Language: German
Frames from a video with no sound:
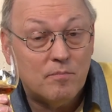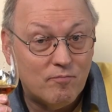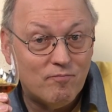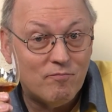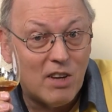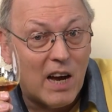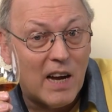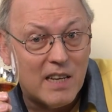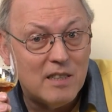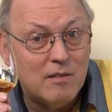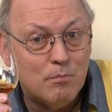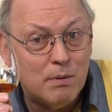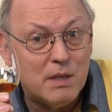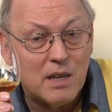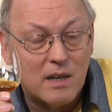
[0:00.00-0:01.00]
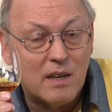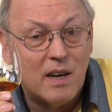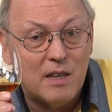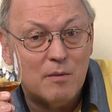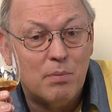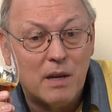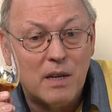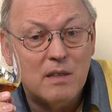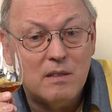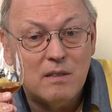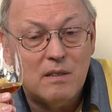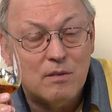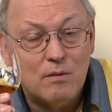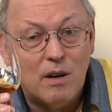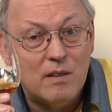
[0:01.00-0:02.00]
der Eichenbitterkeit bringt,
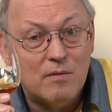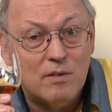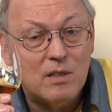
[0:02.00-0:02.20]
die so ein